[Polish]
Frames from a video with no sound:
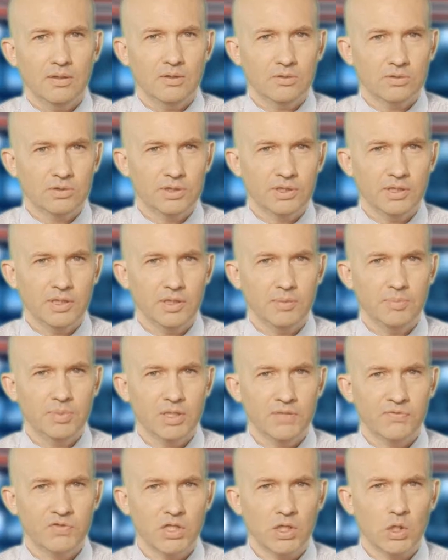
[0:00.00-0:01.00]
Od
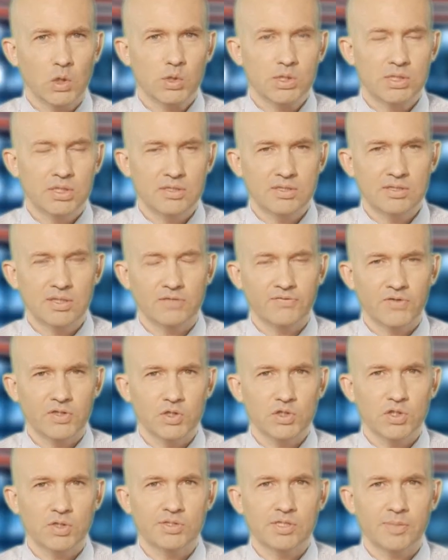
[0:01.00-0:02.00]
1 stycznia
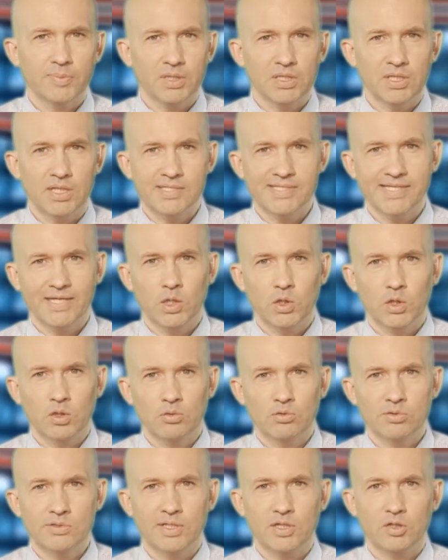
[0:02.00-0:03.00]
2015
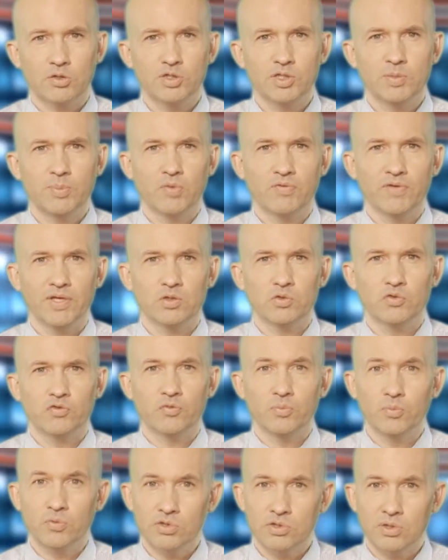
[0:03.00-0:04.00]
roku starości
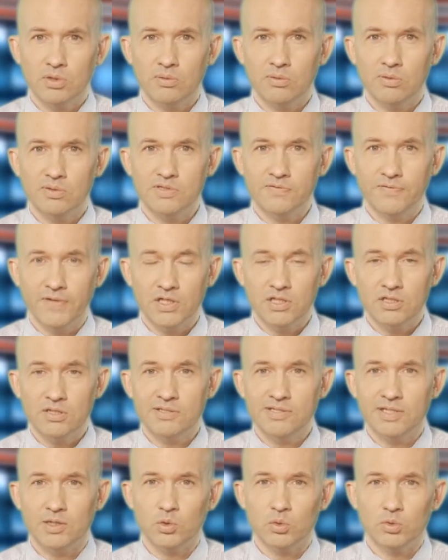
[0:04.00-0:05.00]
powiatów muszą
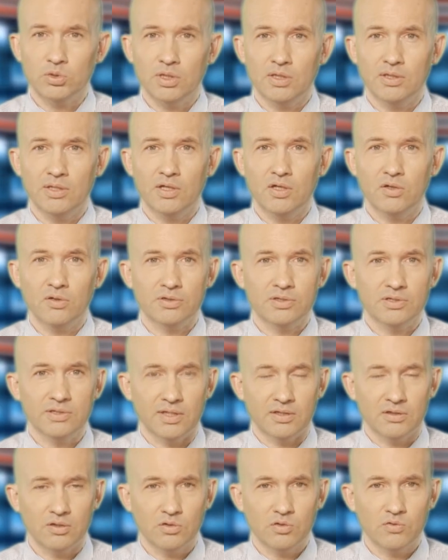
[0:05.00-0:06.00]
zwiększyć zatrudnienie
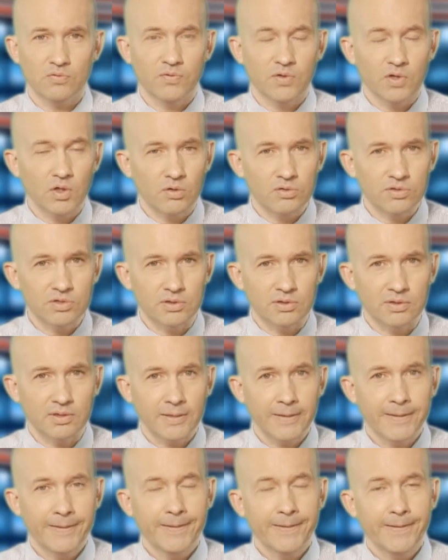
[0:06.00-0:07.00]
koordynatorów rodzin.
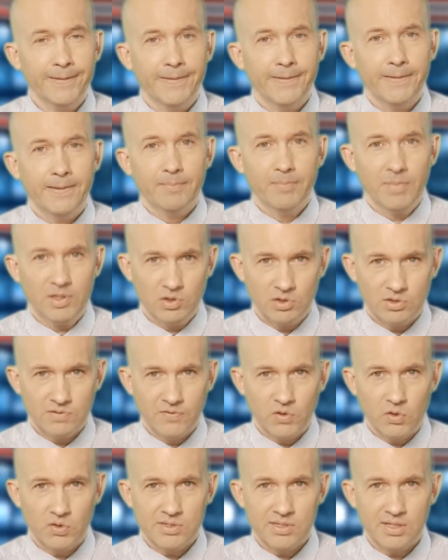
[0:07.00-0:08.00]
Ma to
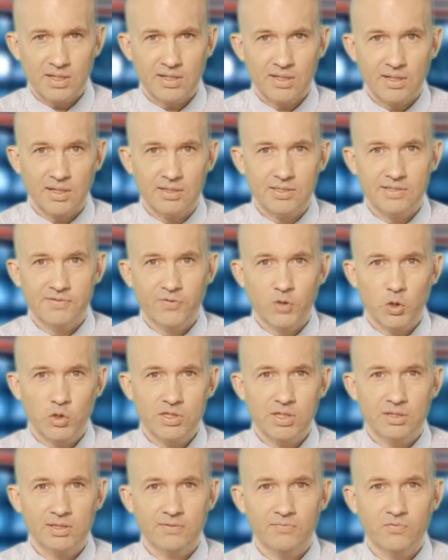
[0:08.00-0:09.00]
związek z
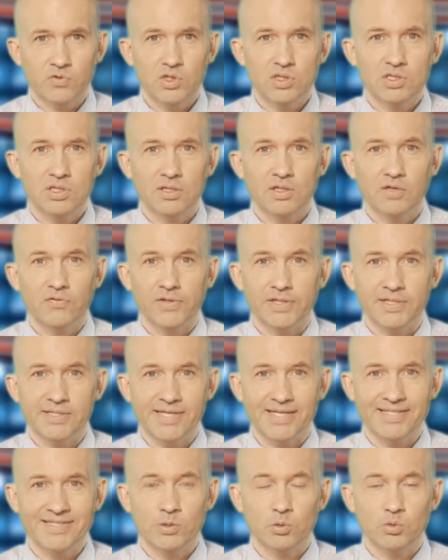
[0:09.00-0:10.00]
wchodzeniem w życie
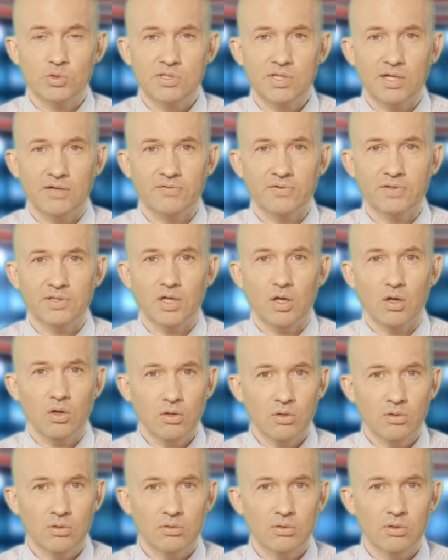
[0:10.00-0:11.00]
nowelizacji ustawy
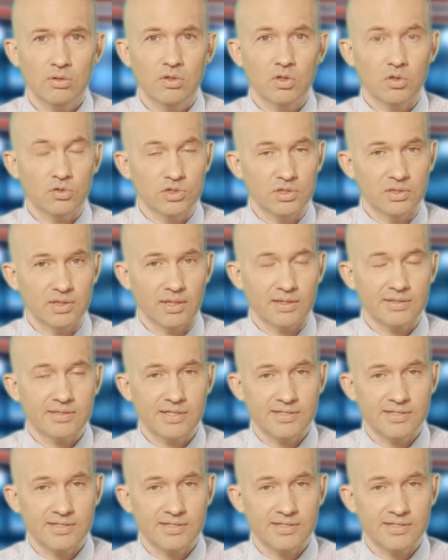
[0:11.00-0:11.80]
o rodzinach